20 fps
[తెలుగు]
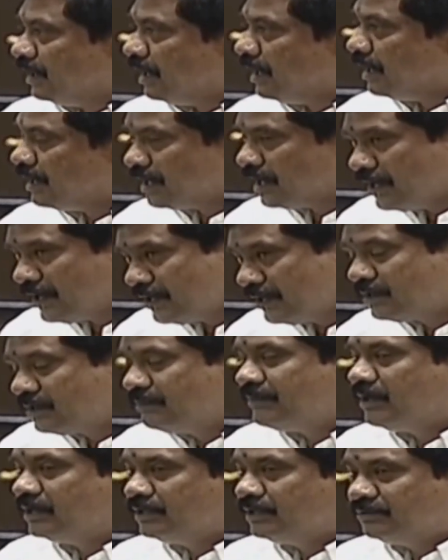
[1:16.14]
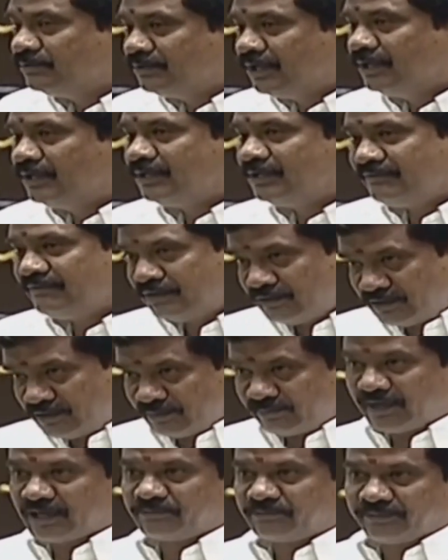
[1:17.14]
ఆ కార్యక్రమాన్ని కూడా రెవెన్యూ
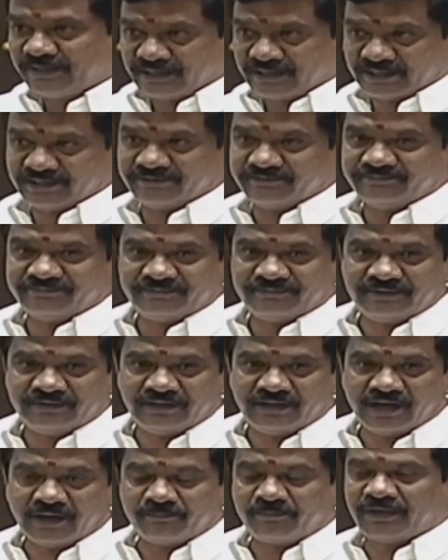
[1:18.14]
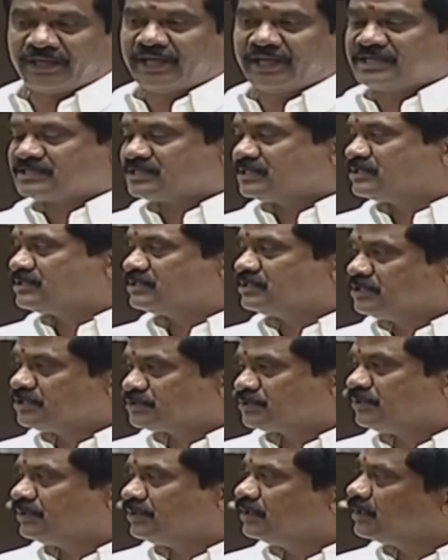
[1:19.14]
డిపార్ట్మెంటే అప్లికేషన్స్
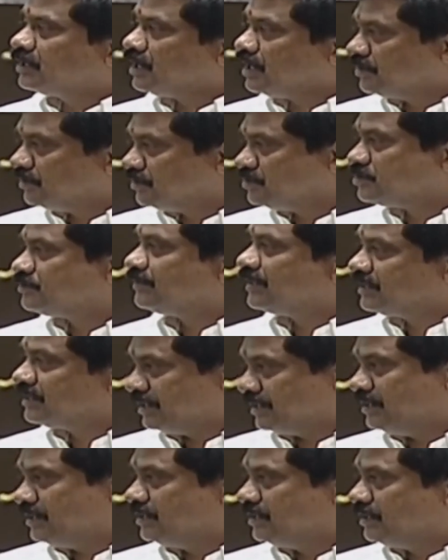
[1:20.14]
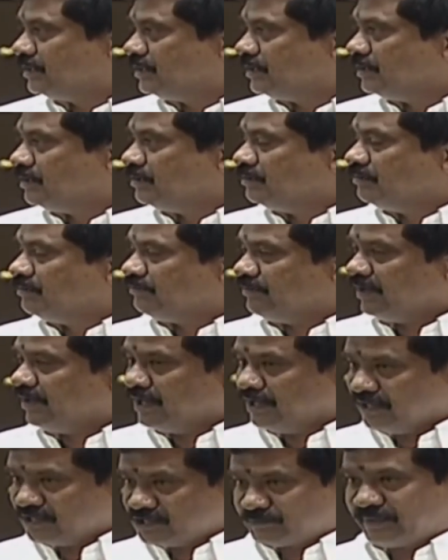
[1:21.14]
తీసుకోవడం కాడ నుంచి పడితే
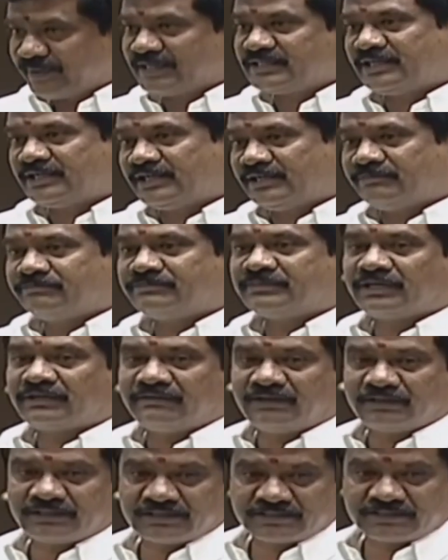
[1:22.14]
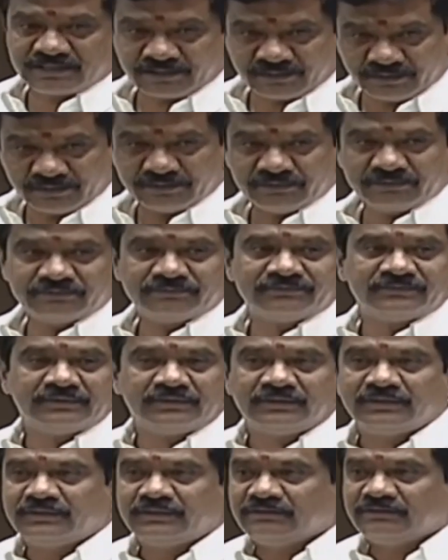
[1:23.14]
ఫీల్డ్ ఇన్స్పెక్ట్ చేయడం తర్వాత చెక్లు
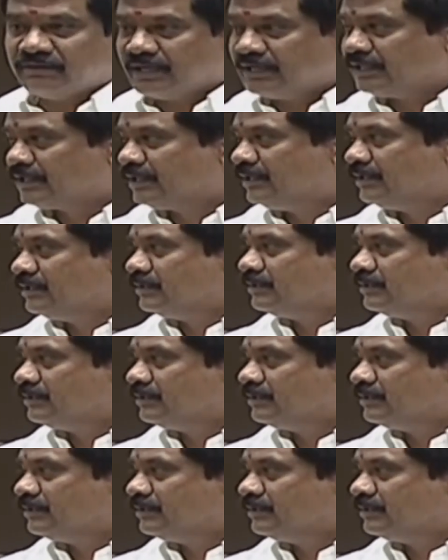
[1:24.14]
వారికి